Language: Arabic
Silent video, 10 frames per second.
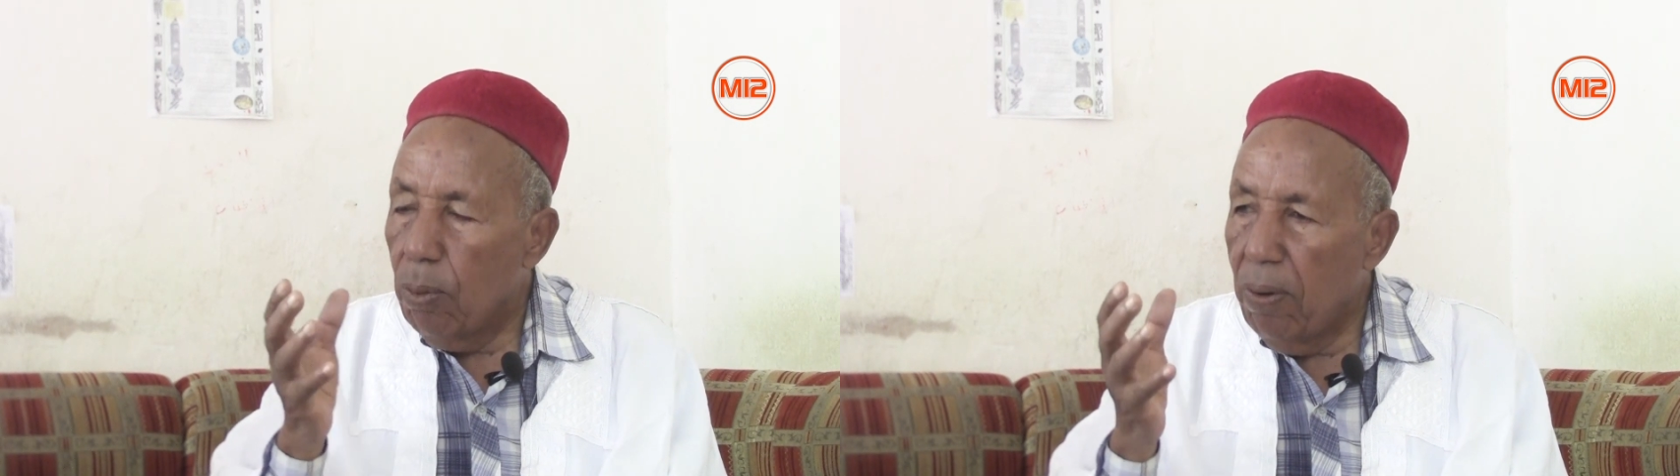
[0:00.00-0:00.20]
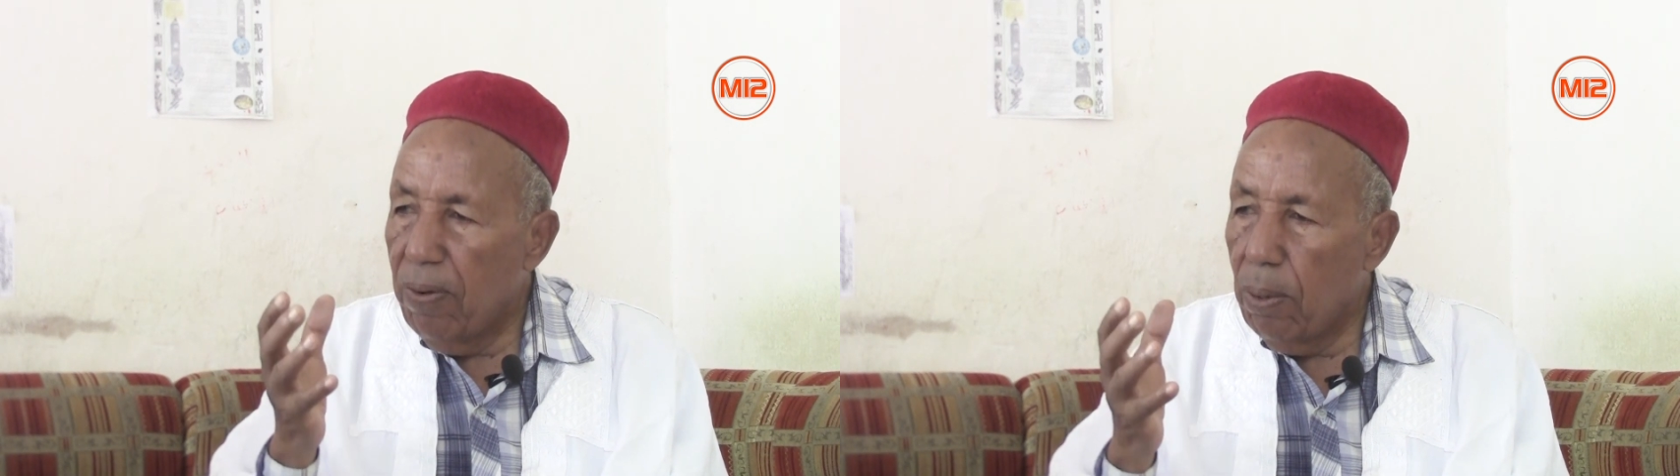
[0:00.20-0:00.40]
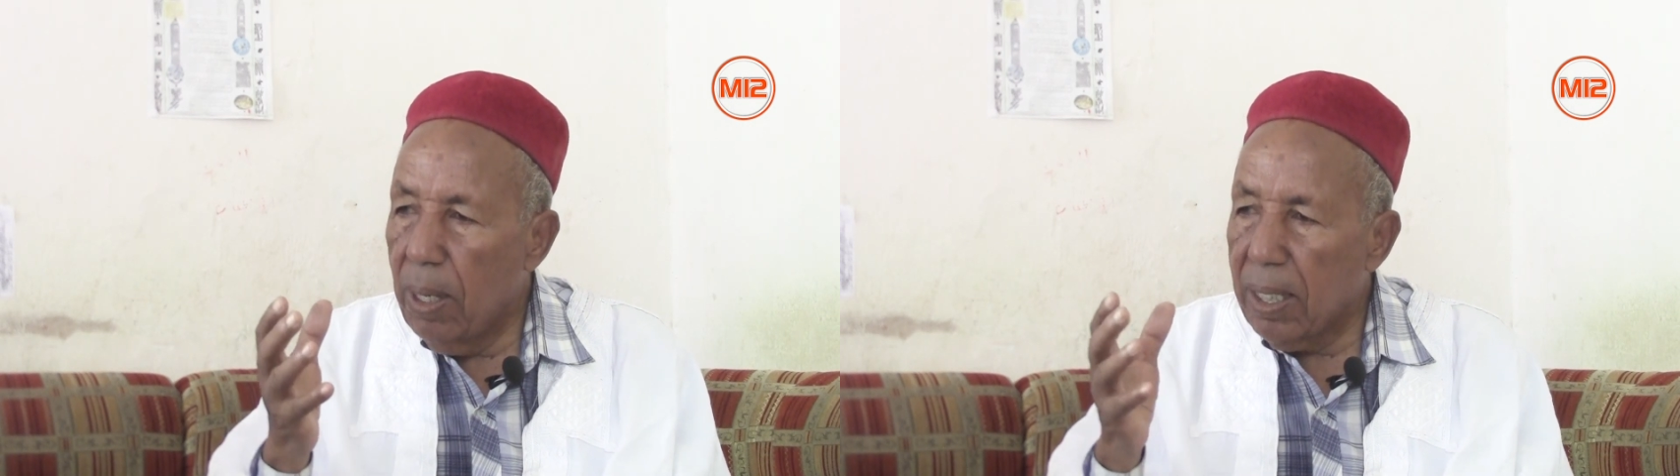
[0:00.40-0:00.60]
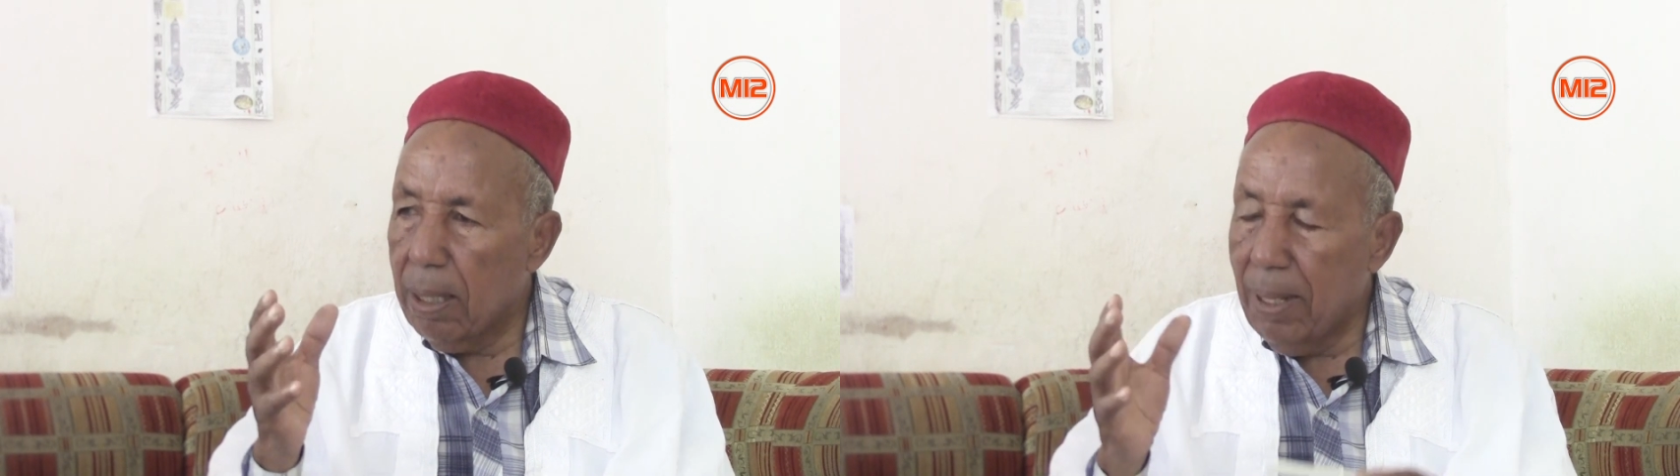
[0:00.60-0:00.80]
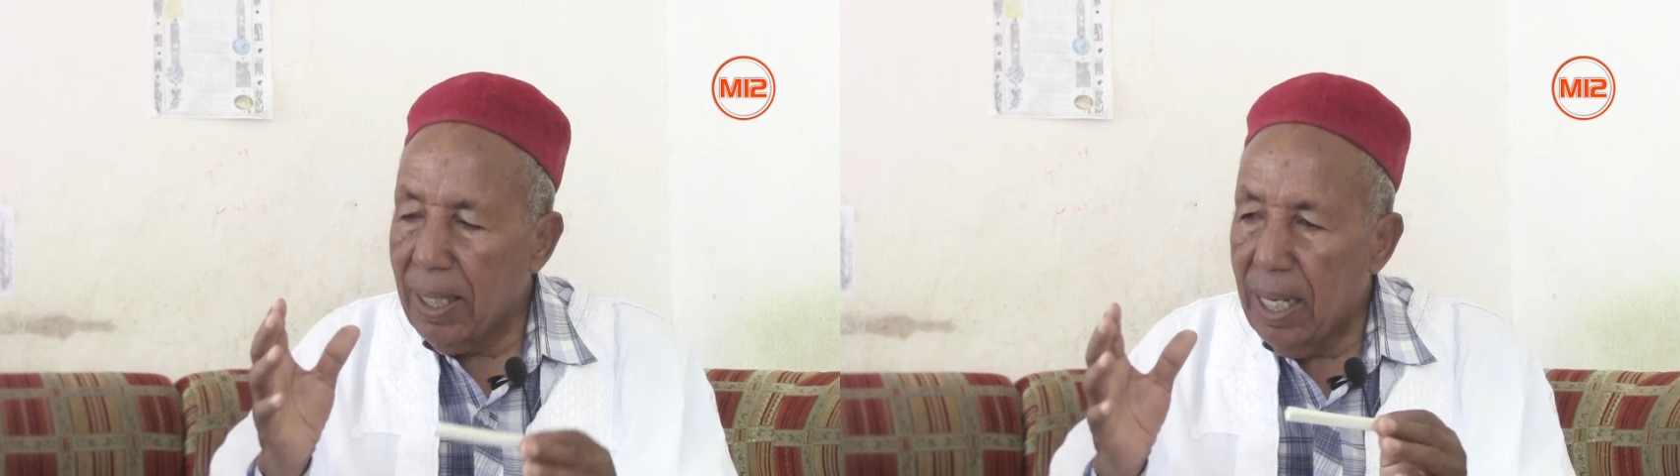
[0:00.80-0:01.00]
والفوار
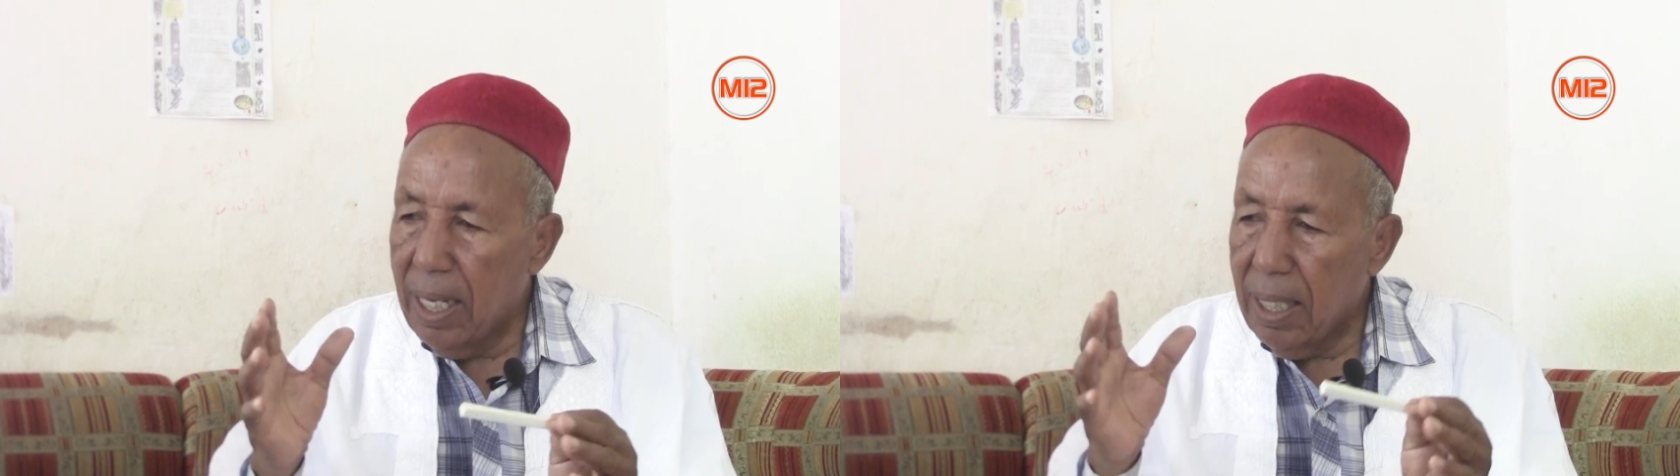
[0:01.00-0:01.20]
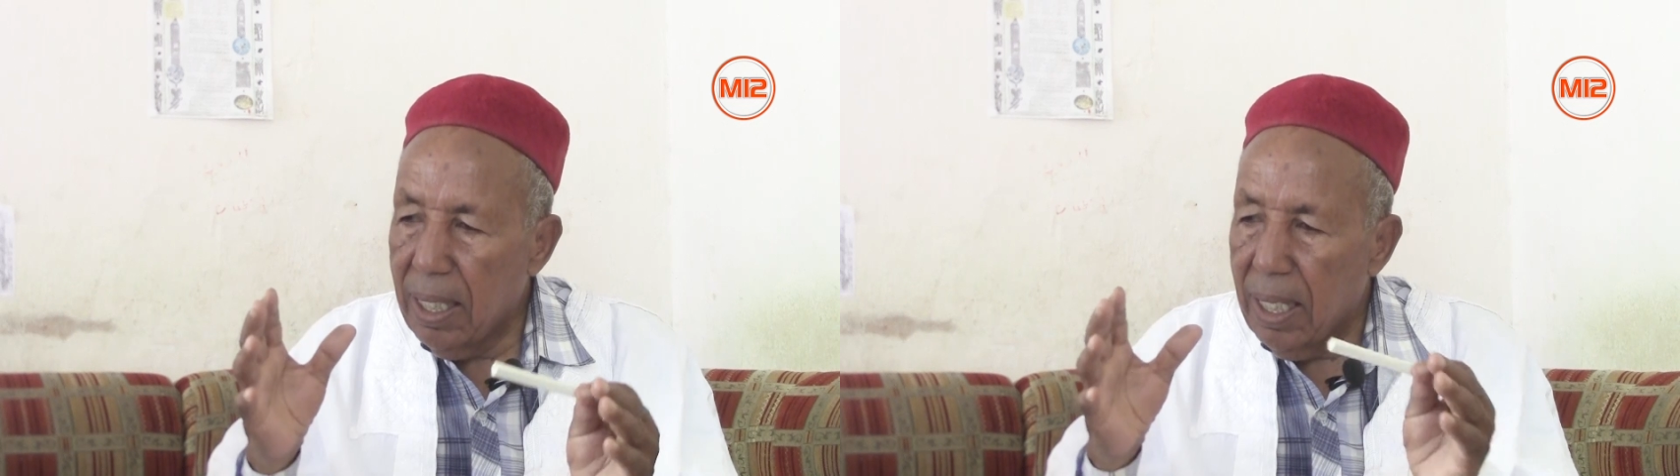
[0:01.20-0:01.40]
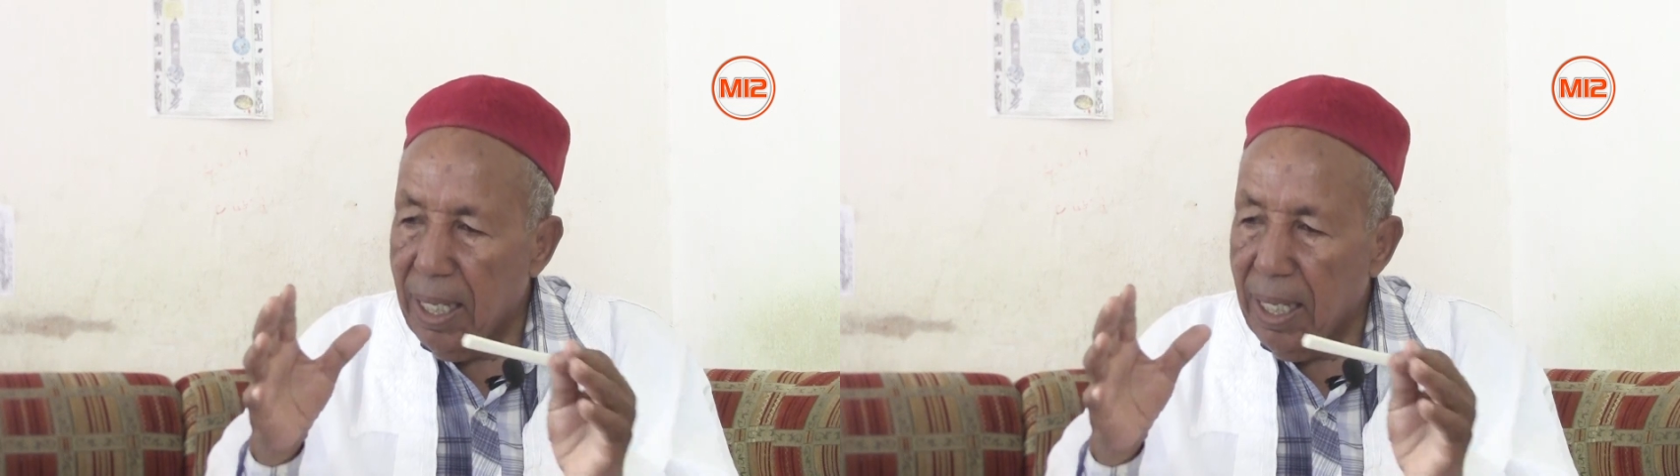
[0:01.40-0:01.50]
17